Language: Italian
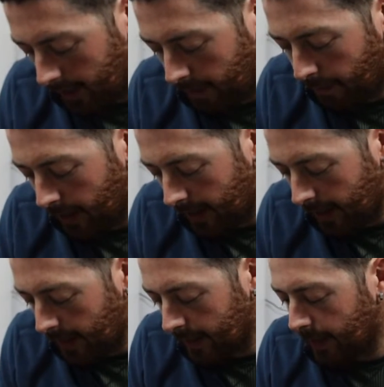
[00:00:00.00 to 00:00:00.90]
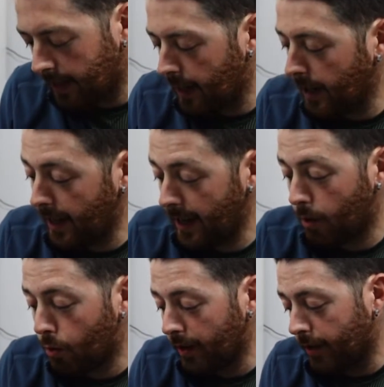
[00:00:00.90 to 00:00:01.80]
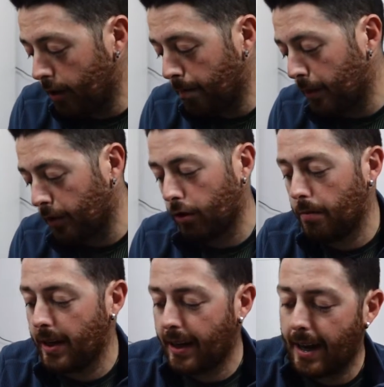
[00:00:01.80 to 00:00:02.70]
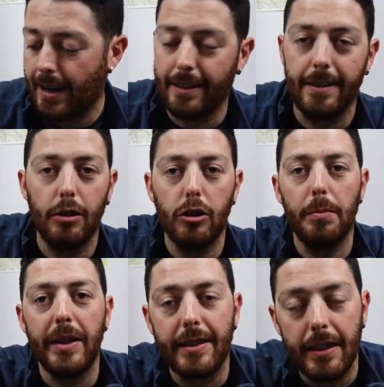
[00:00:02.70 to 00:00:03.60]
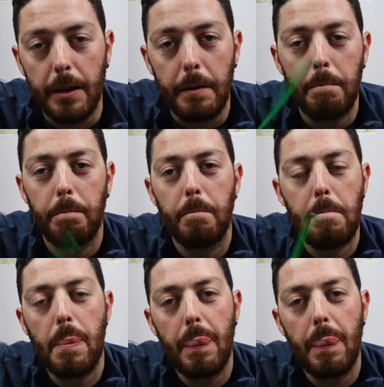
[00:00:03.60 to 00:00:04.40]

disinfettante e queste non possono mancare secondo me se